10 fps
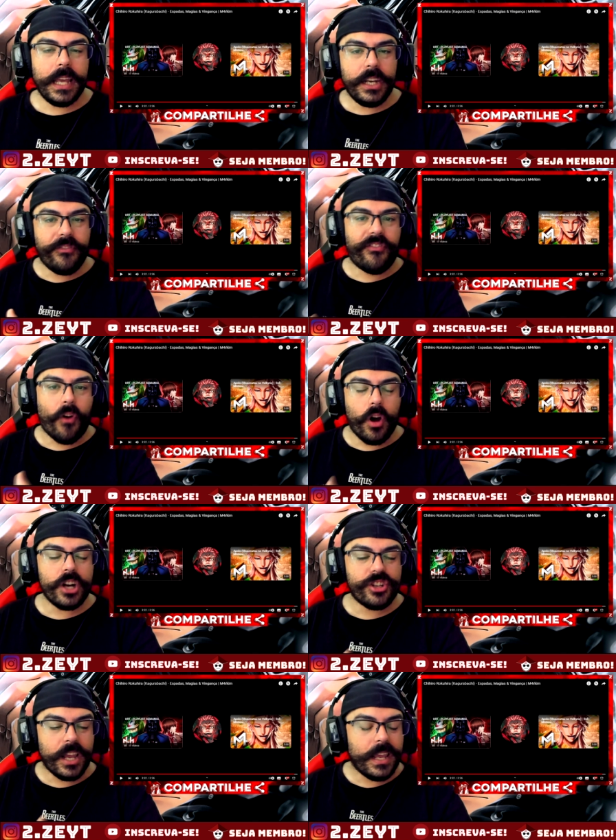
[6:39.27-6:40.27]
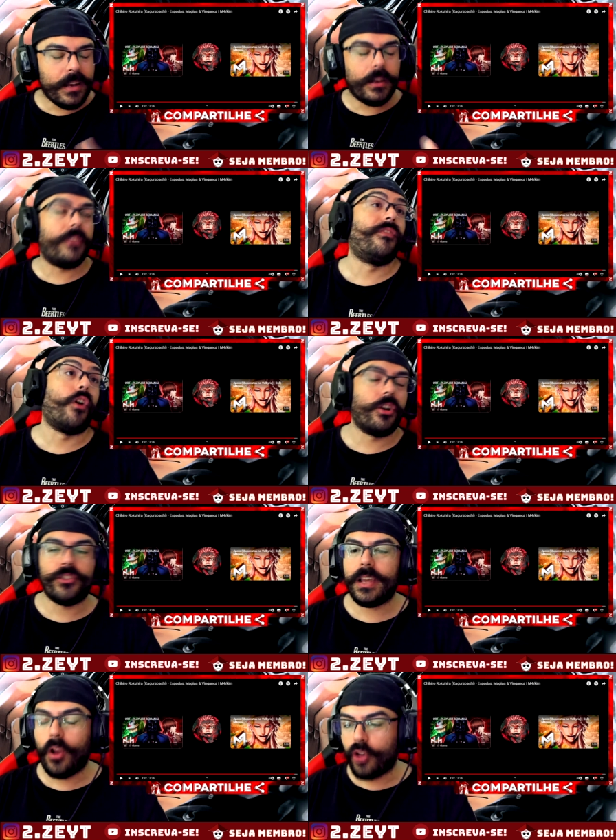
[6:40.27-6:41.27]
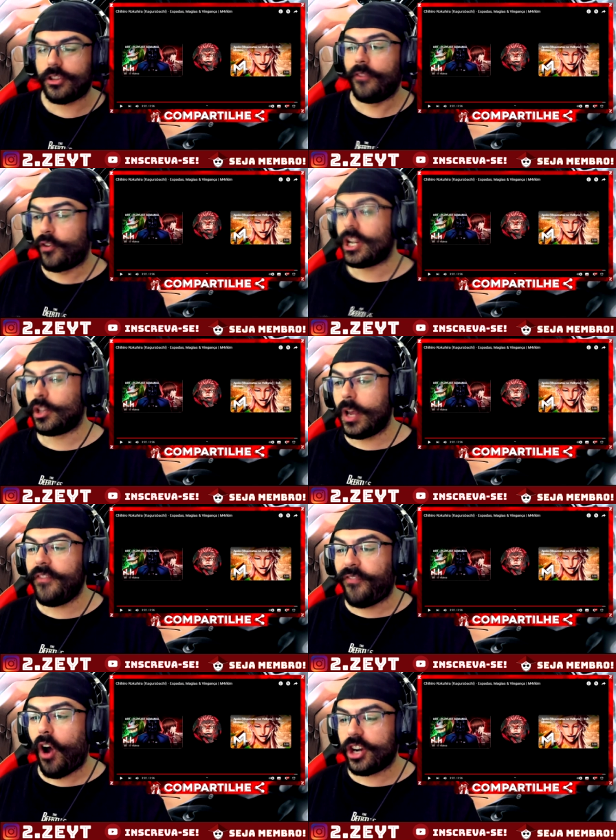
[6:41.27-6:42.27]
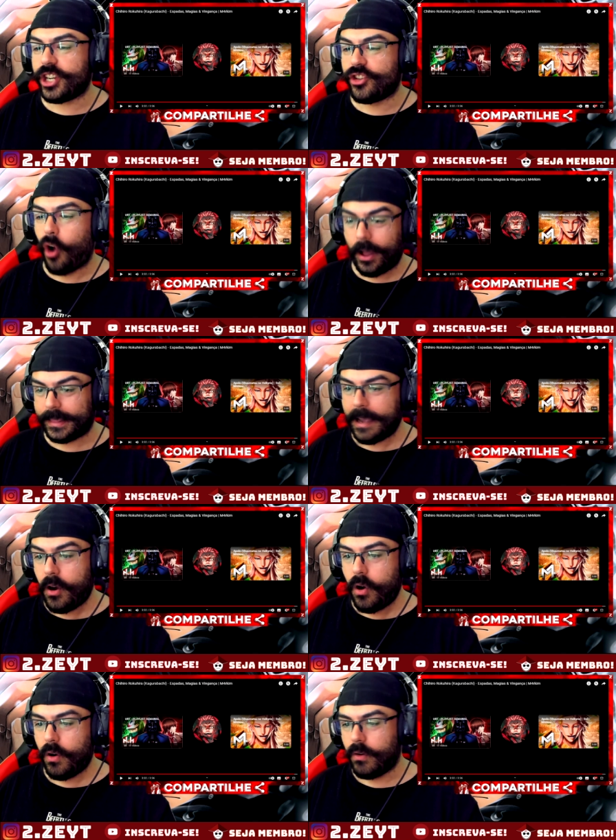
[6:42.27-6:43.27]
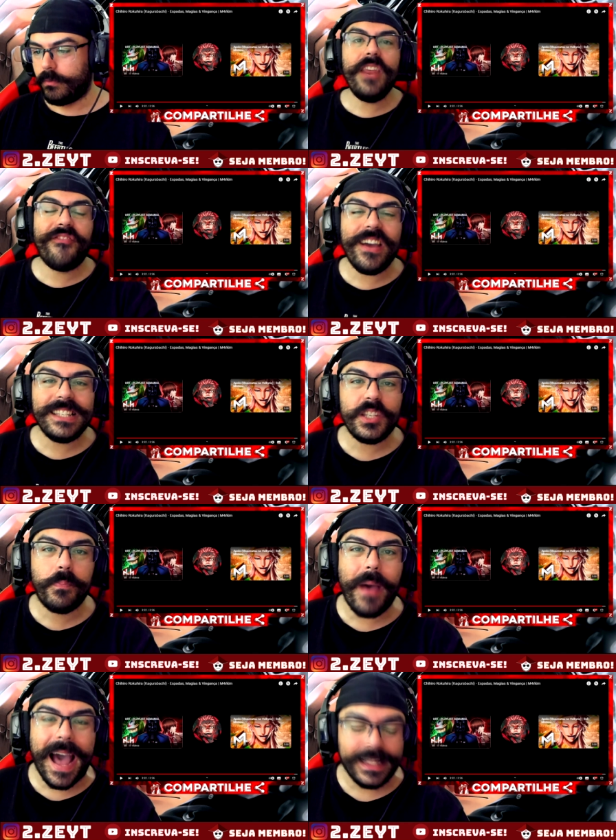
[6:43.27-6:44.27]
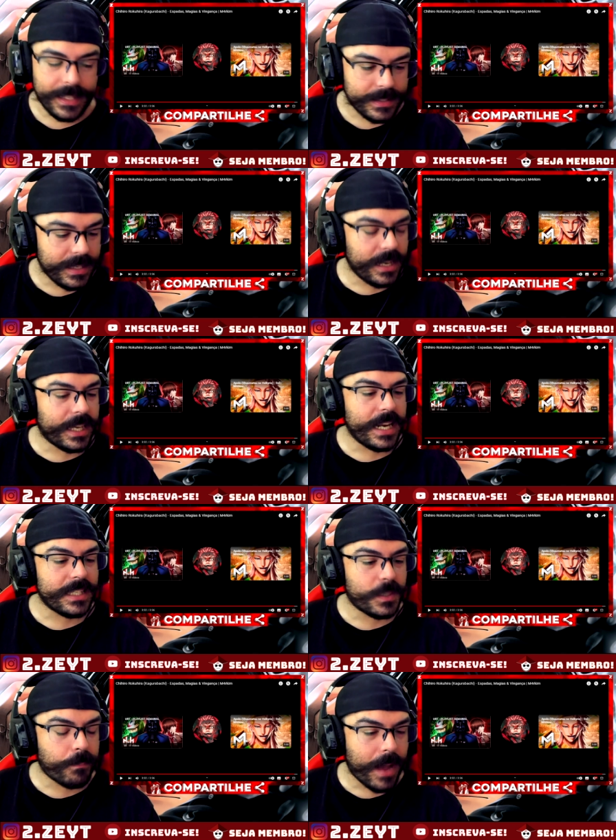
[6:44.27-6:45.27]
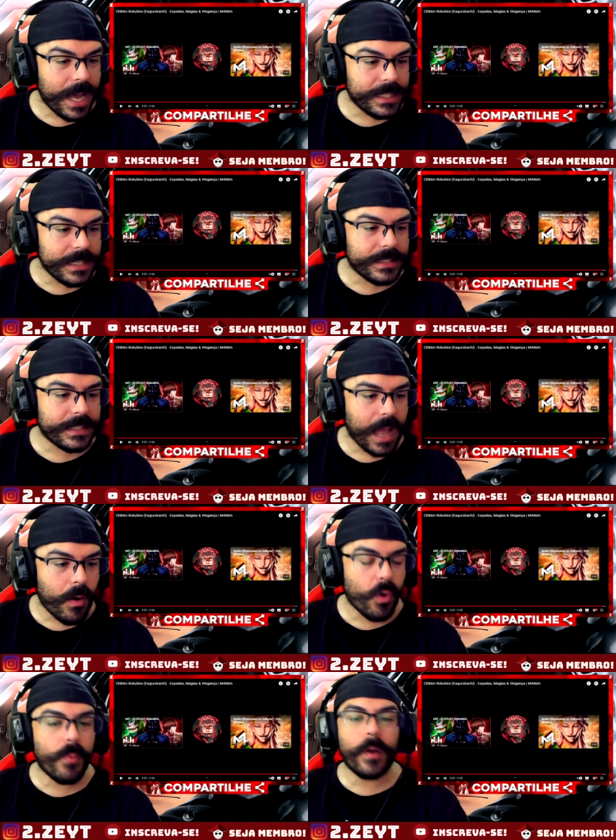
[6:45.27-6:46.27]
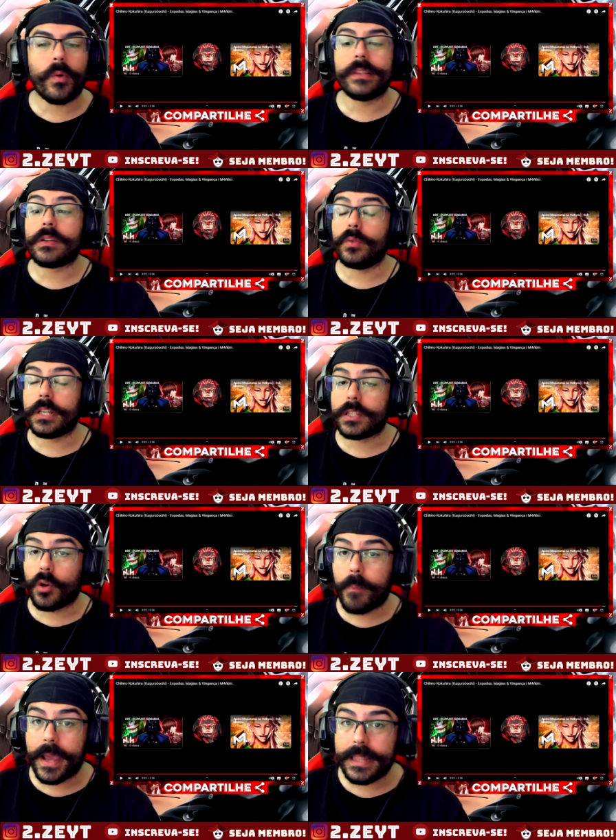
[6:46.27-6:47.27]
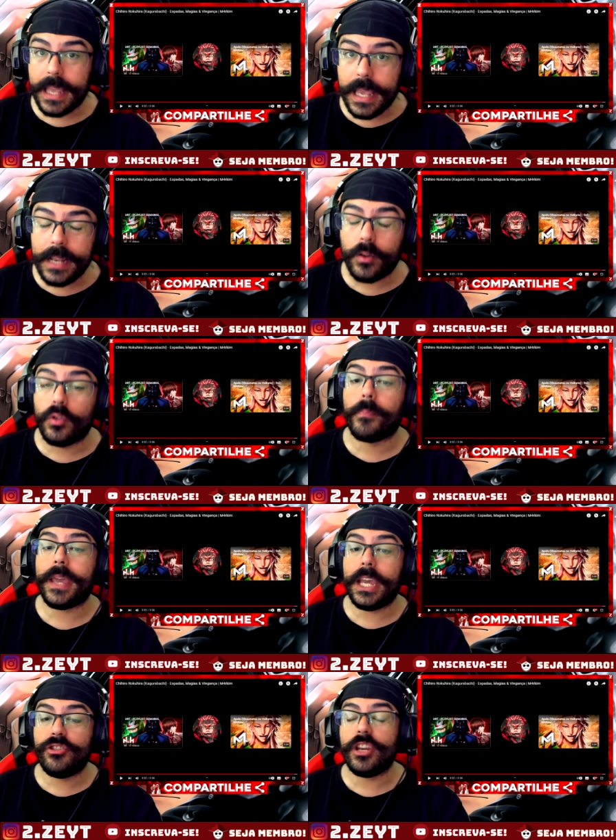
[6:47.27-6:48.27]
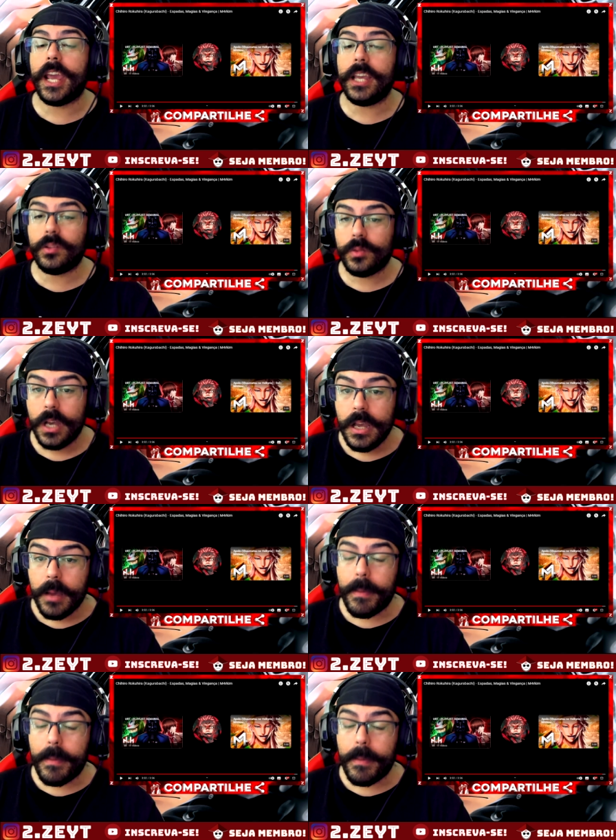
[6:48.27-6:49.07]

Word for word: né? Ele forja, ele forja. É lógico, ele é um forjador, ele forja, idiota. Ele faz espadas, ele cria as espadas, tal. Alguma coisa aconteceu com o pai dele que eu não peguei direito.